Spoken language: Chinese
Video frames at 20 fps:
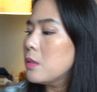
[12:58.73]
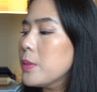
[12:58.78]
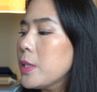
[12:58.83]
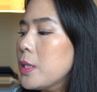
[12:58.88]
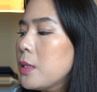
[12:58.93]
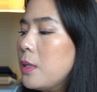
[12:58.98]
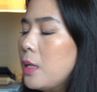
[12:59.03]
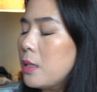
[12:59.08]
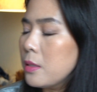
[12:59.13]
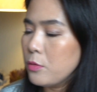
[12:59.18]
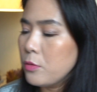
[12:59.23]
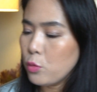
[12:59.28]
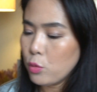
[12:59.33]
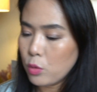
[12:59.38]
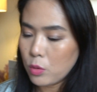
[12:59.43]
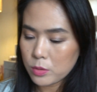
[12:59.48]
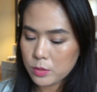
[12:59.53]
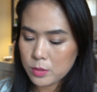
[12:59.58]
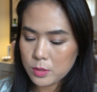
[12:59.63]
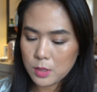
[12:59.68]
评啊？因为
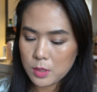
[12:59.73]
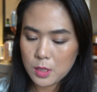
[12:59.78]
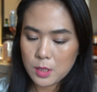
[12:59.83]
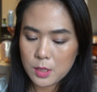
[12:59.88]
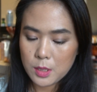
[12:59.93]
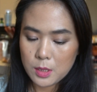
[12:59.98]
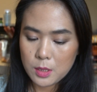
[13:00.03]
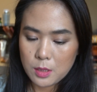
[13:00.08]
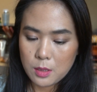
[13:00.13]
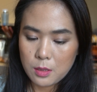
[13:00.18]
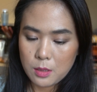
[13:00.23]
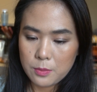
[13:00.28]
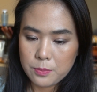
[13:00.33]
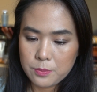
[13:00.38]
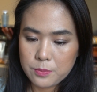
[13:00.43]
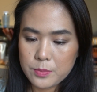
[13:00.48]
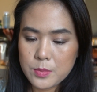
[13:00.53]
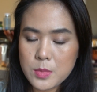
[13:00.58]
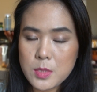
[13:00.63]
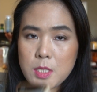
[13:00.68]
我
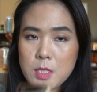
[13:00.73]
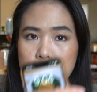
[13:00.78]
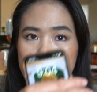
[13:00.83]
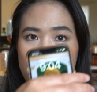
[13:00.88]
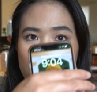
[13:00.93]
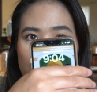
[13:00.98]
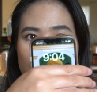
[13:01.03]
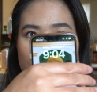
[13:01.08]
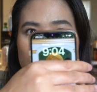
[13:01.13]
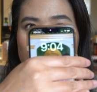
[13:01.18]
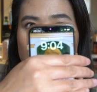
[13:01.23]
现在呢是